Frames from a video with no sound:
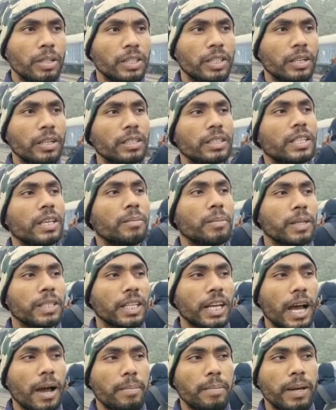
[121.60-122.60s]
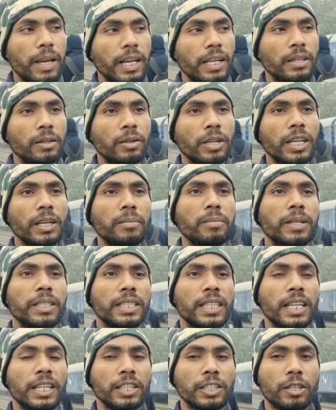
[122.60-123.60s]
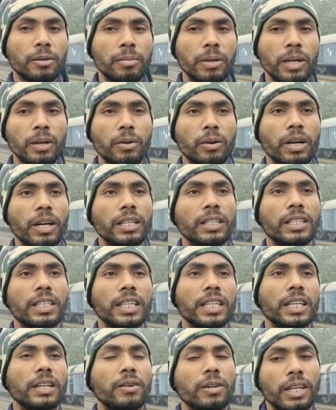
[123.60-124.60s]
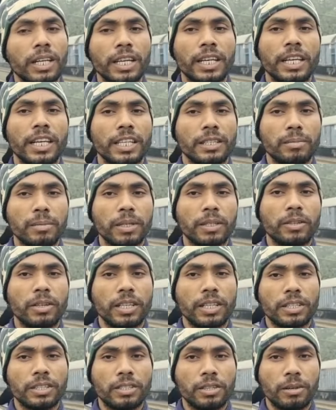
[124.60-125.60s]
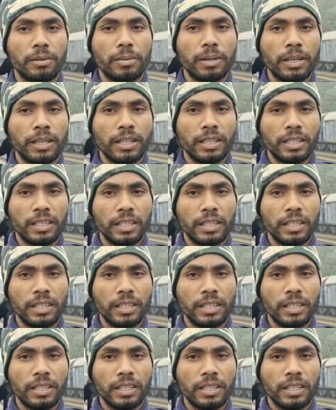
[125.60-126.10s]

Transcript: বলতে সে পাশে আপলাইন হয়ে মেছেদা যেতে হবে ওখান থেকে অনেক হ্যারাসমেন্ট করে আসতে হবে